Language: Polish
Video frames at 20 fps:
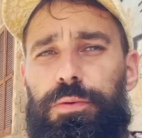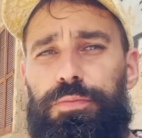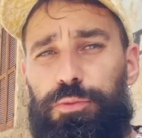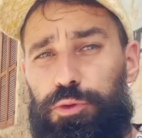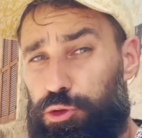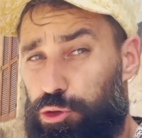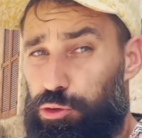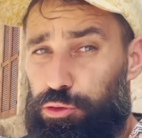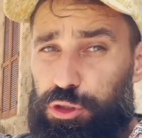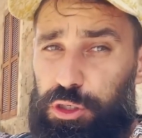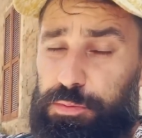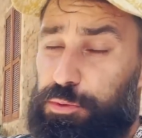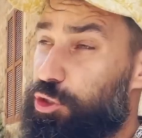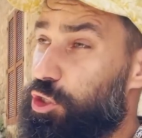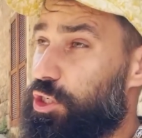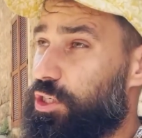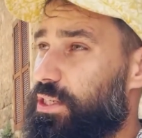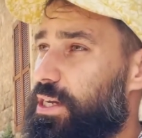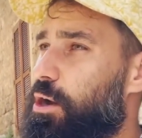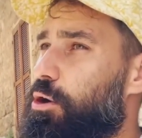Dużo ludzi
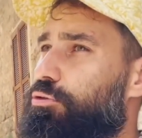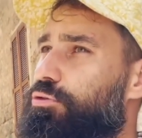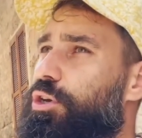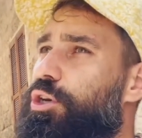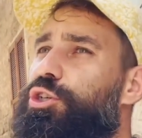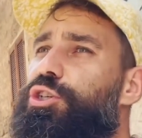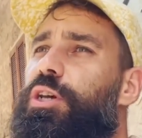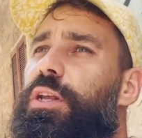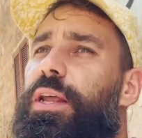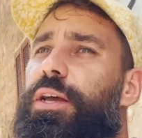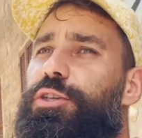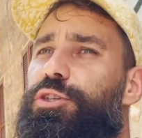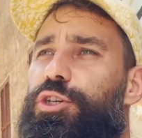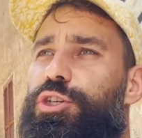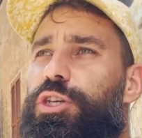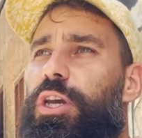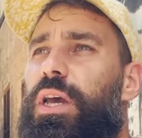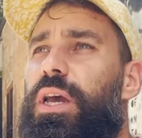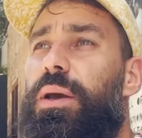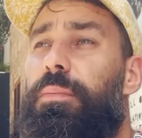przyjeżdżało tutaj się
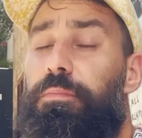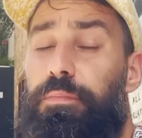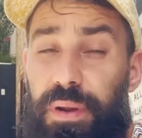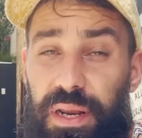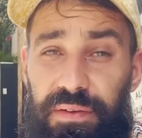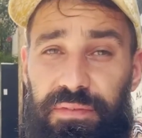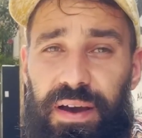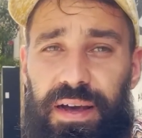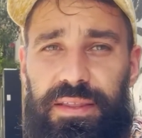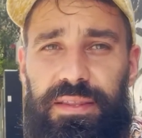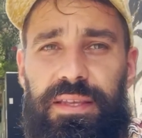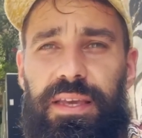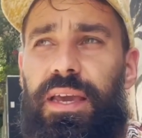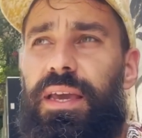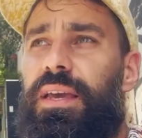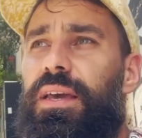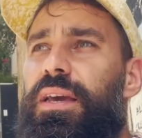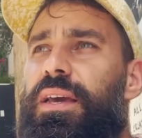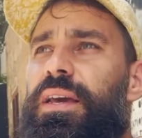leczyć prywatnie.